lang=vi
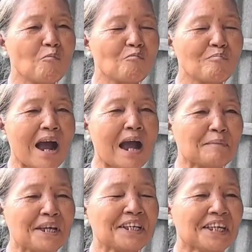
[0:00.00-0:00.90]
phong
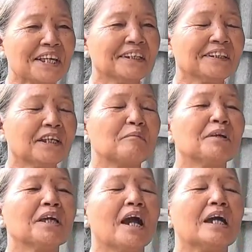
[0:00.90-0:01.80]
ba biến chuyển, thì
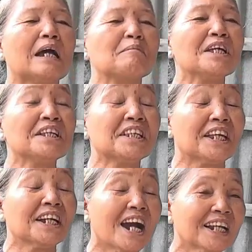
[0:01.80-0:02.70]
bây giờ đã biến
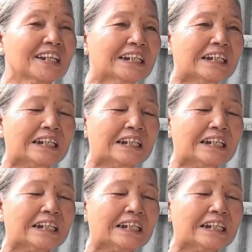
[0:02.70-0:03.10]
chuyển hết,